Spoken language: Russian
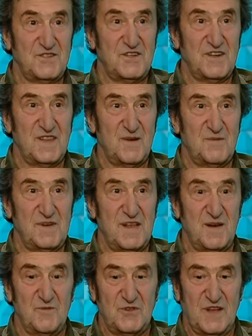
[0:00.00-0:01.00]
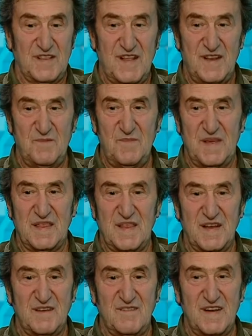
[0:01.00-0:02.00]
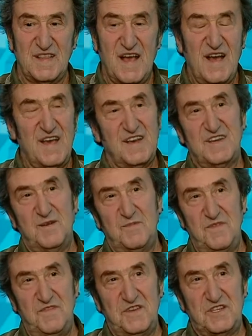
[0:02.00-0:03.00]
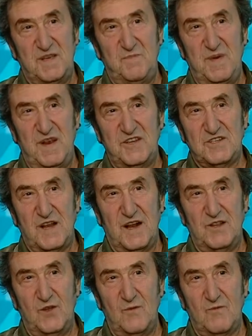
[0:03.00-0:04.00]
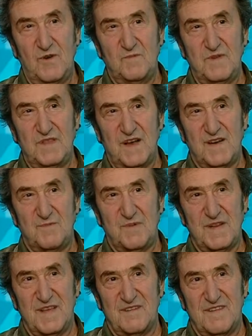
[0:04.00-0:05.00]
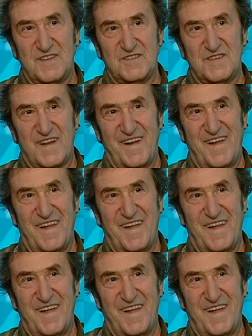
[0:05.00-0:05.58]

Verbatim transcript: Черномырдин ему так надменно говорит, если бы виски пили со льдом, он бы так и продавался.